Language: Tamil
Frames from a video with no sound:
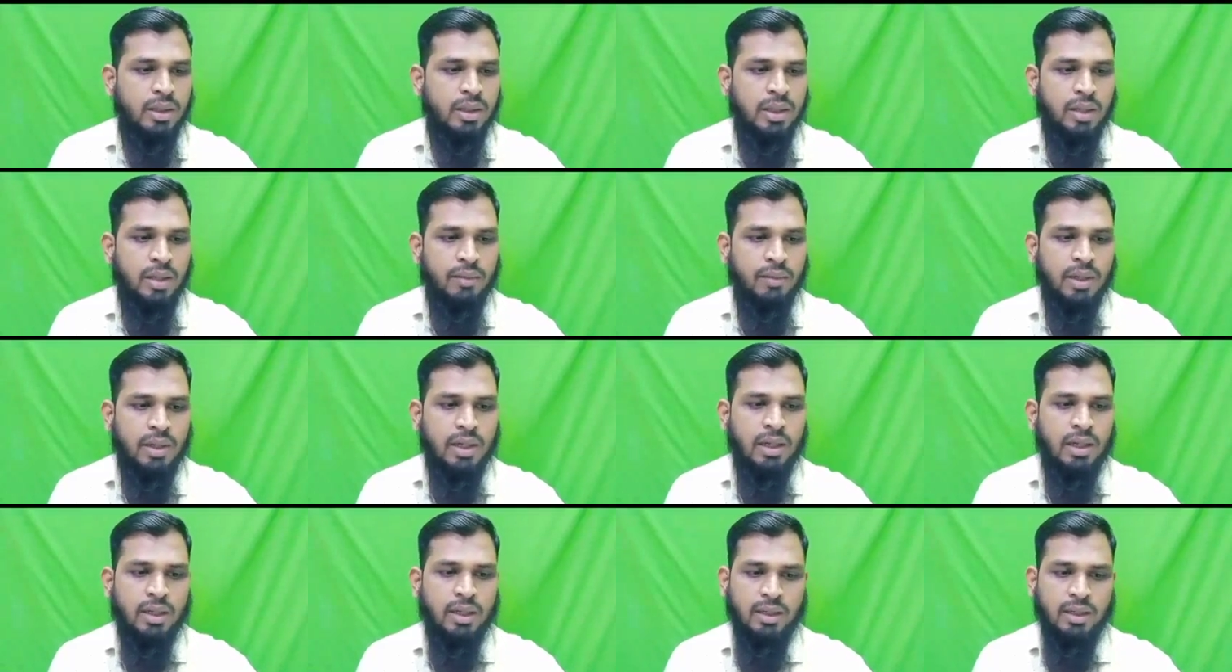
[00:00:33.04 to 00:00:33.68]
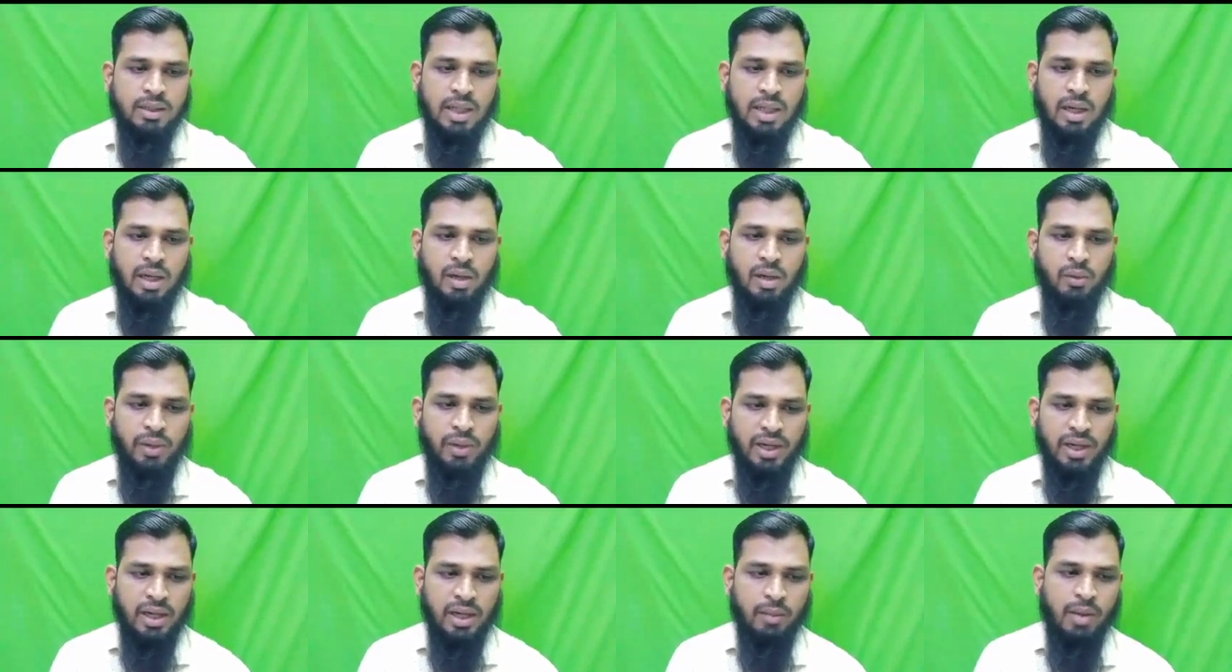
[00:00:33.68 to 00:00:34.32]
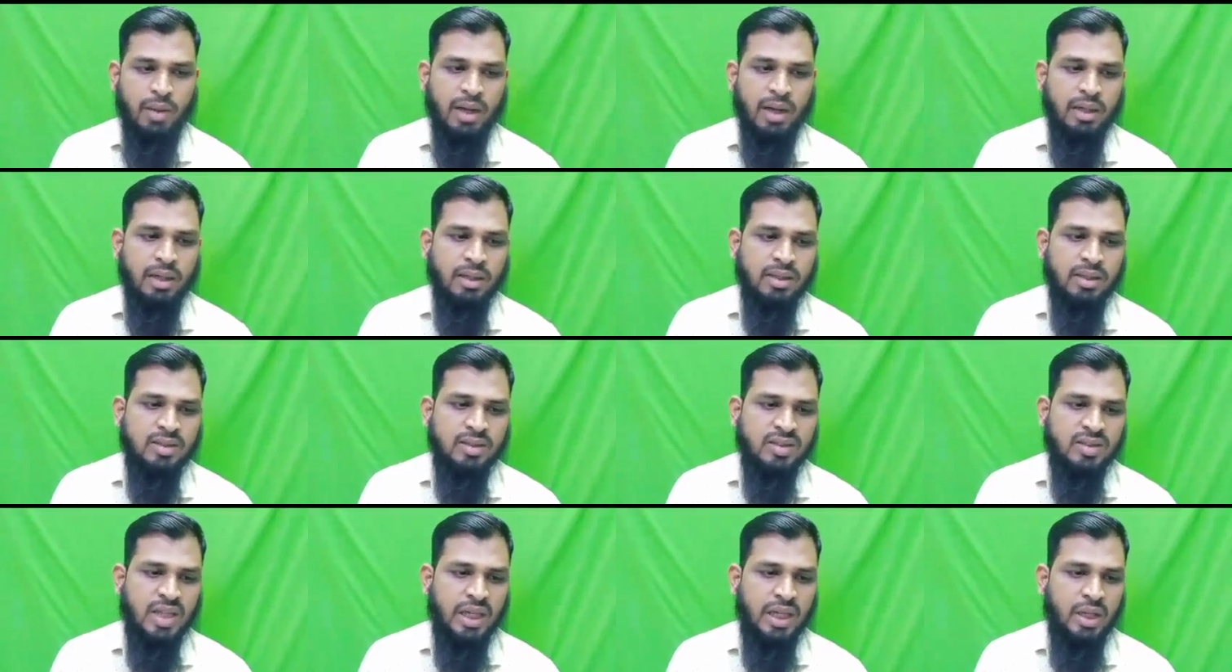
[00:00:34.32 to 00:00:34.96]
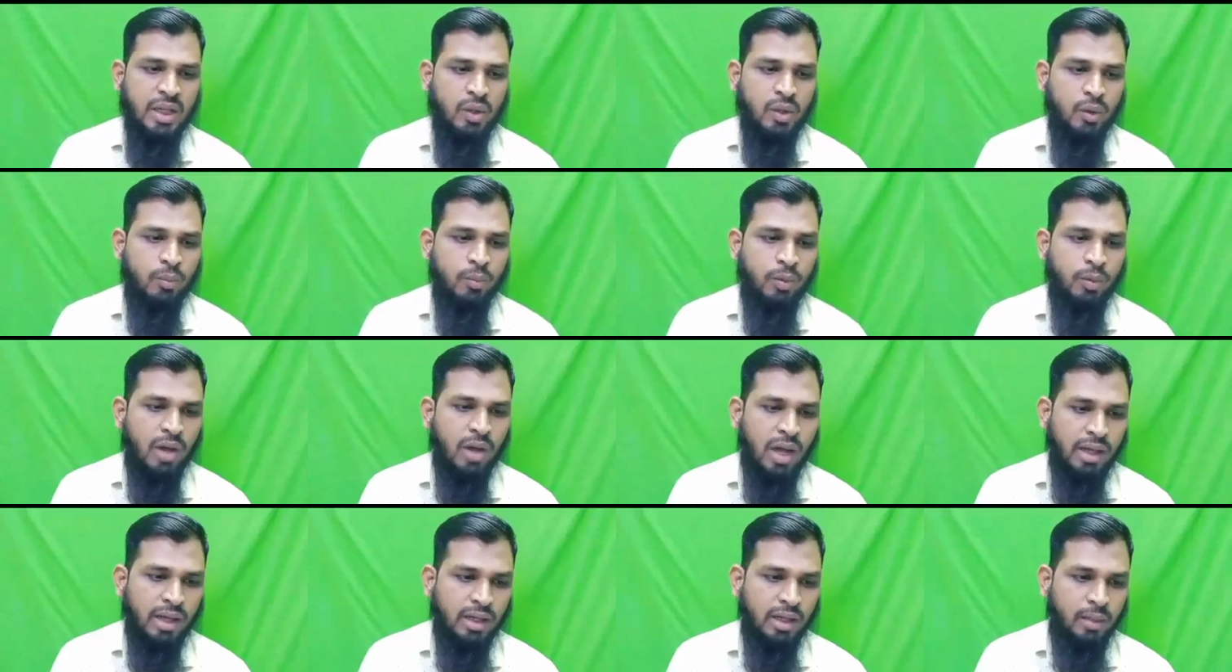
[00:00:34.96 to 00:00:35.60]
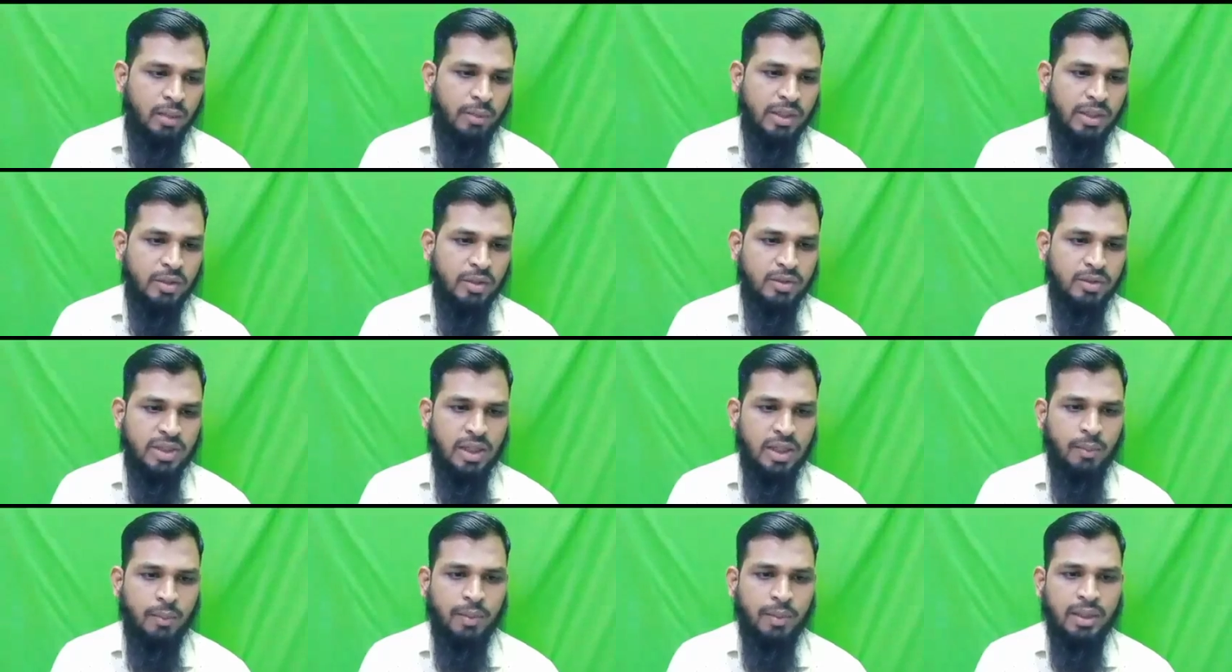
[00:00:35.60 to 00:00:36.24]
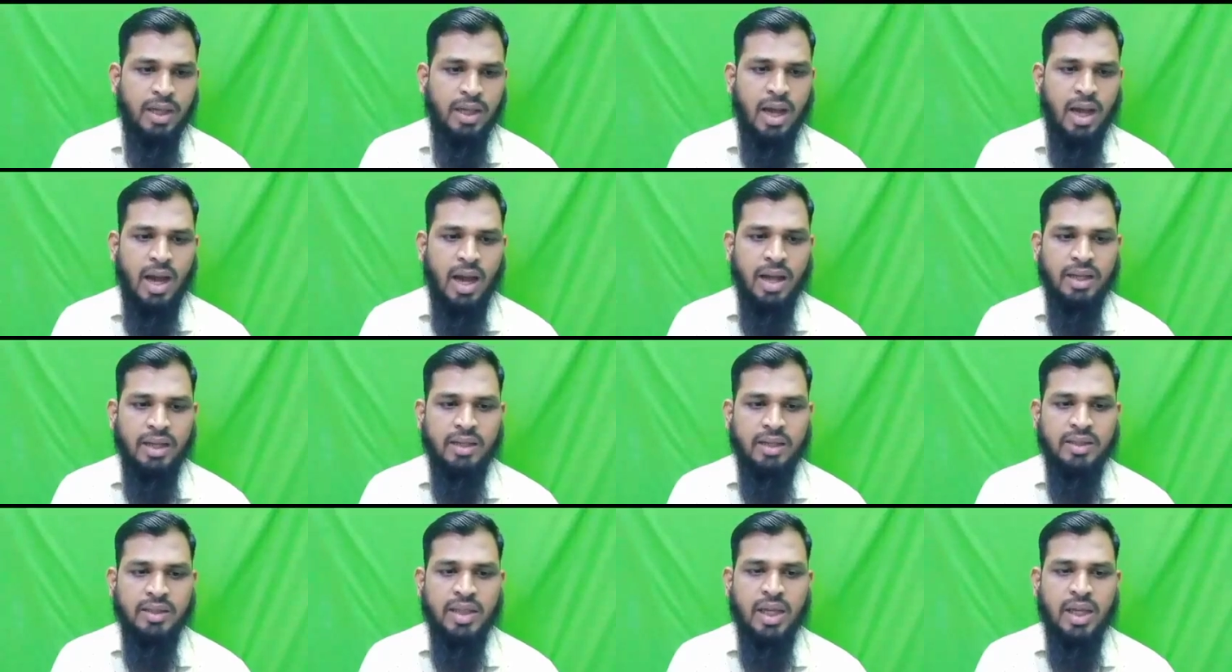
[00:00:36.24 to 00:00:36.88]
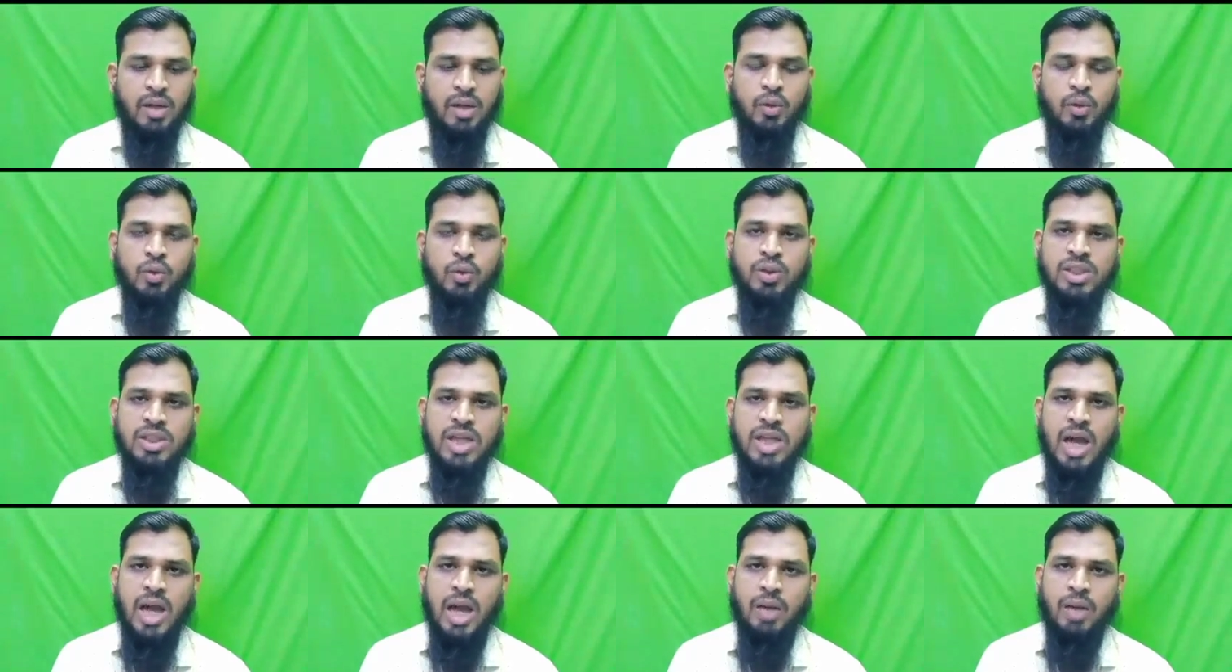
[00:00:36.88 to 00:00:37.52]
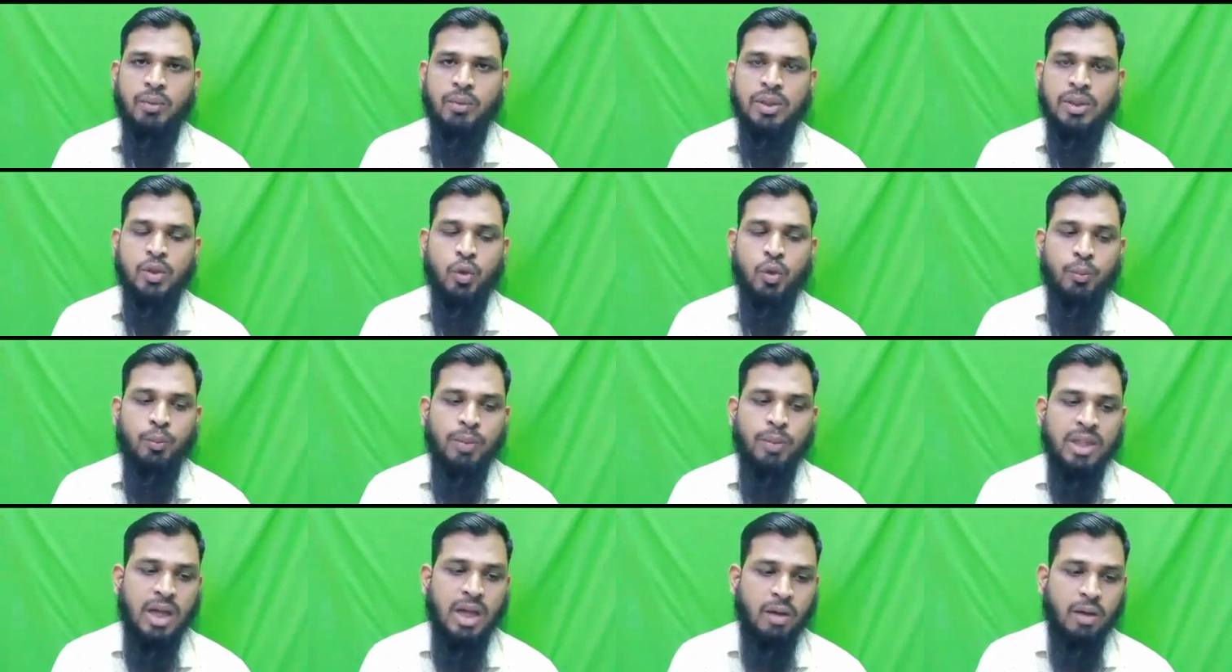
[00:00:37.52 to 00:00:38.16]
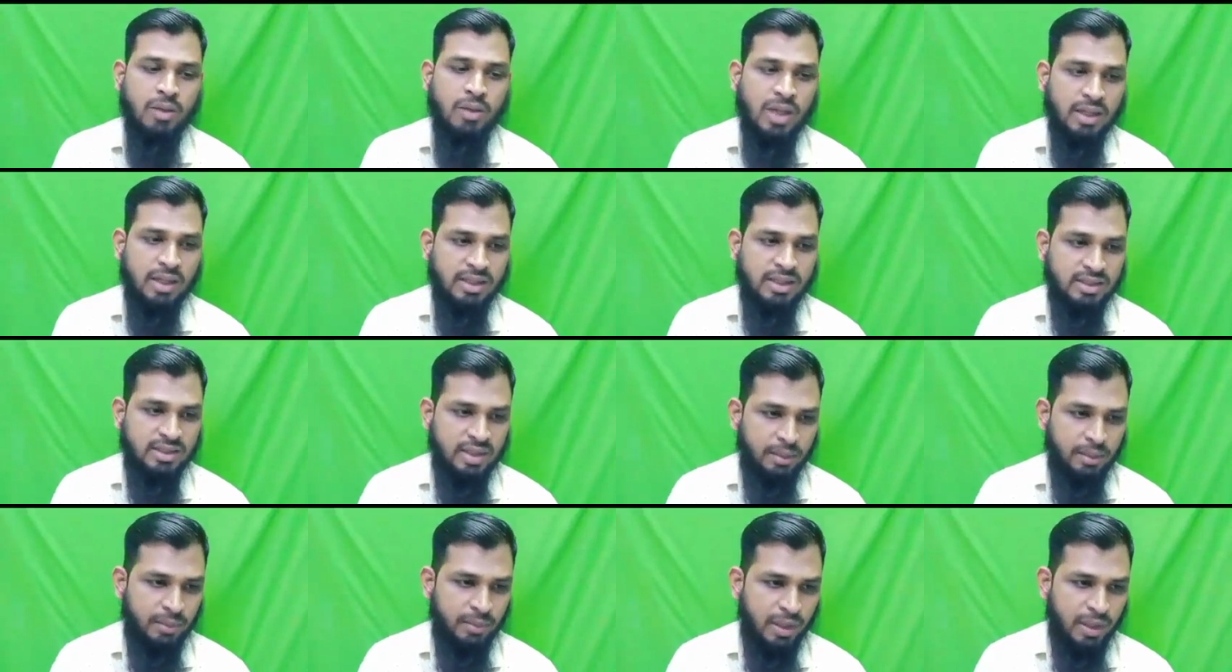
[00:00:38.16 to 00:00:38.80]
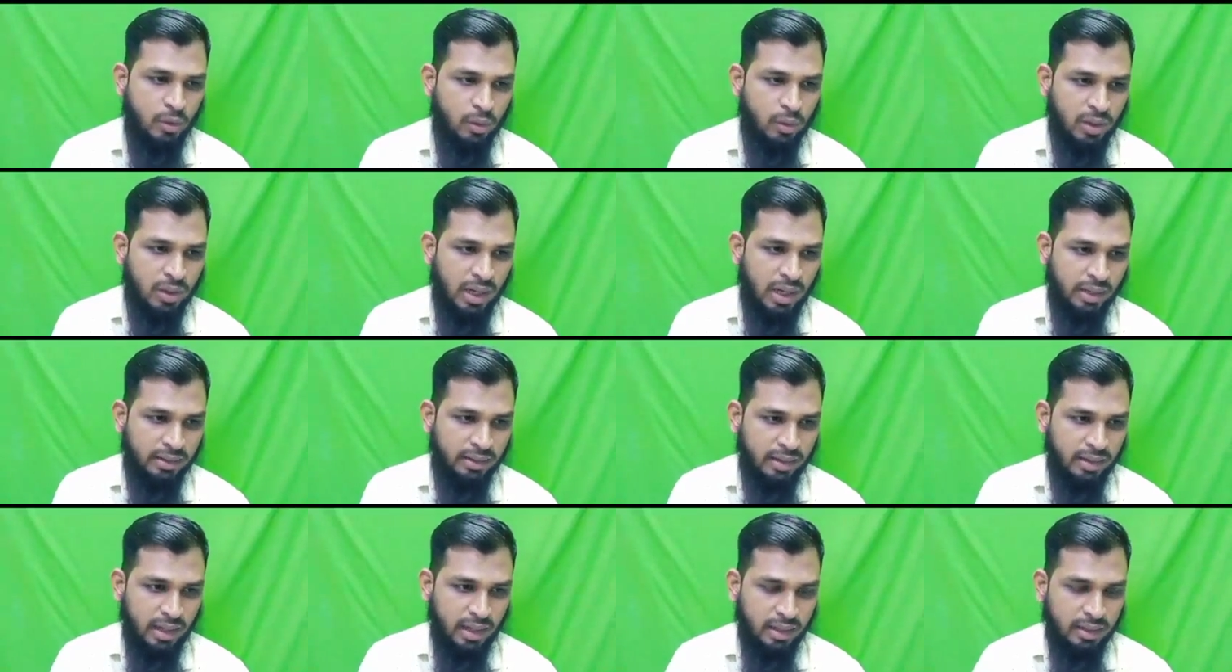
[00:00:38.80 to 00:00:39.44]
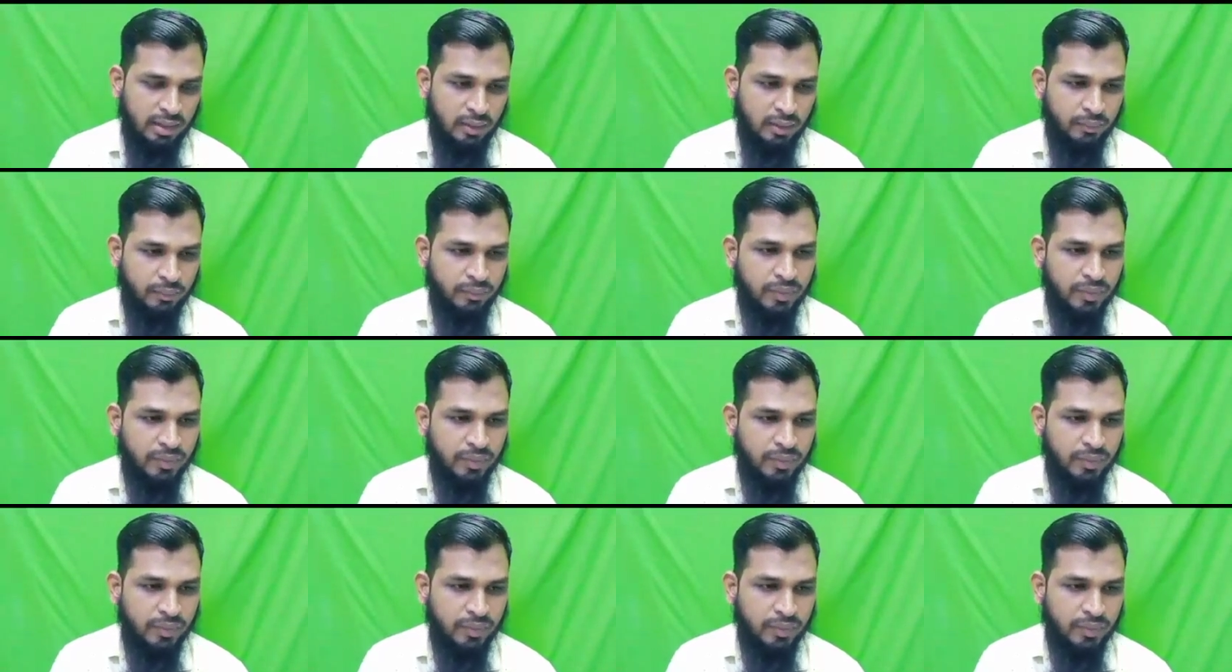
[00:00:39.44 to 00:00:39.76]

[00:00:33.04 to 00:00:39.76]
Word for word: இவர்கள் தங்களுடைய நிலைப்பாட்டுக்கு சஹீஹுல் புகாரியில் பதிவு செய்யப்பட்ட ஆயிரத்தி இரநூற்றி அறுபத்தி ஒன்பதாவது அதிசை மேற்கோள் காட்டுகிறார்கள்